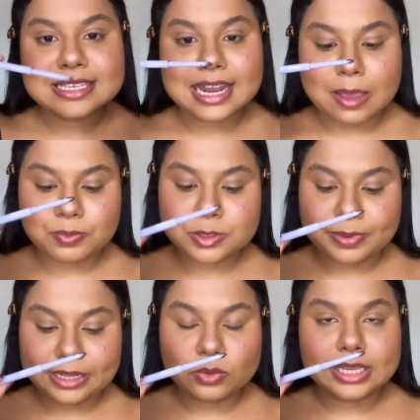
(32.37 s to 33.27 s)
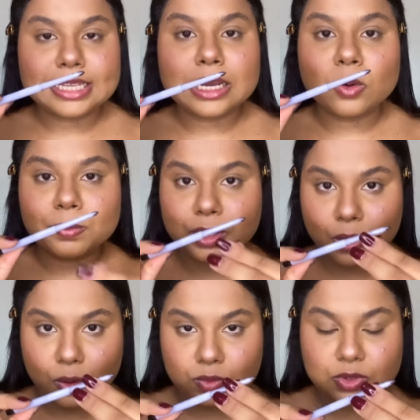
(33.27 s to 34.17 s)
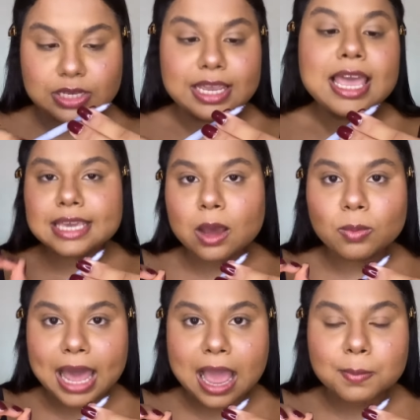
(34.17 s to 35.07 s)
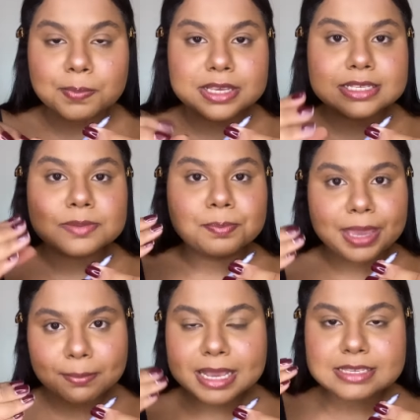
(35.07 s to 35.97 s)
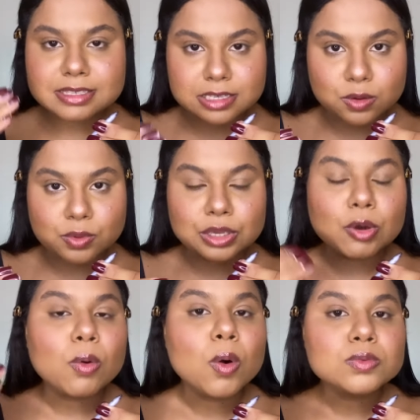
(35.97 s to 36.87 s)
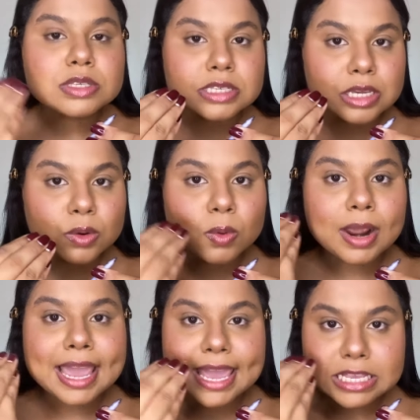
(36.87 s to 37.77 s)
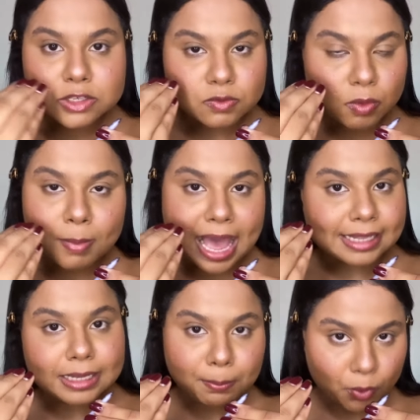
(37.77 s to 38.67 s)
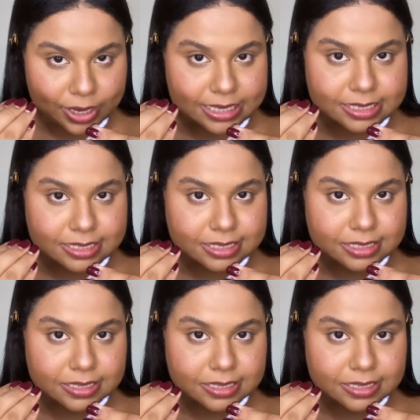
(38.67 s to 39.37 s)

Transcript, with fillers: lápis preto aqui da Ruby Rose, que é um lápis bem macio e que eu consigo esfumar depois.